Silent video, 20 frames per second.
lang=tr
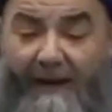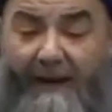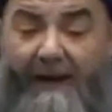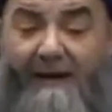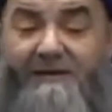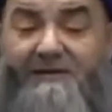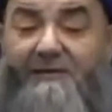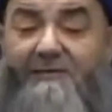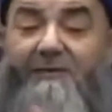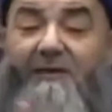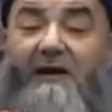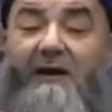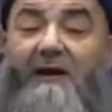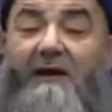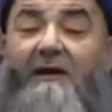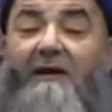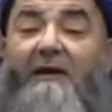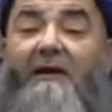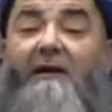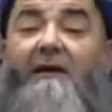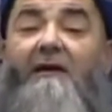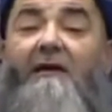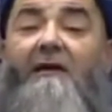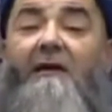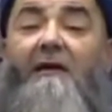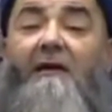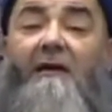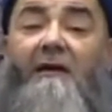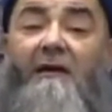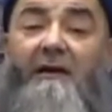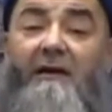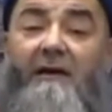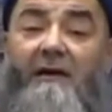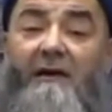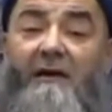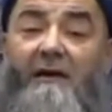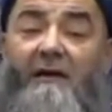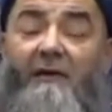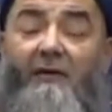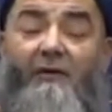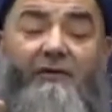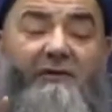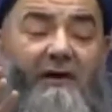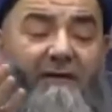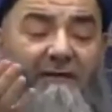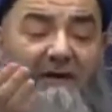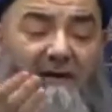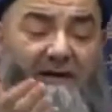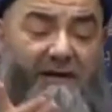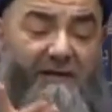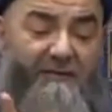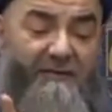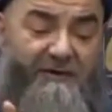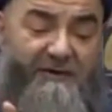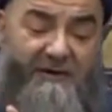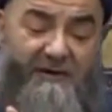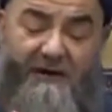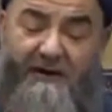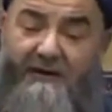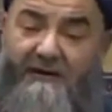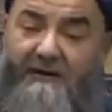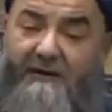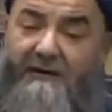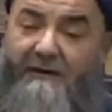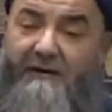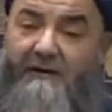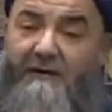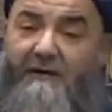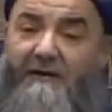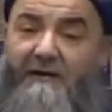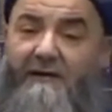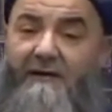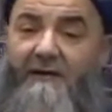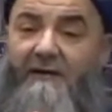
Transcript: E şimdi e, hoca efendimiz e,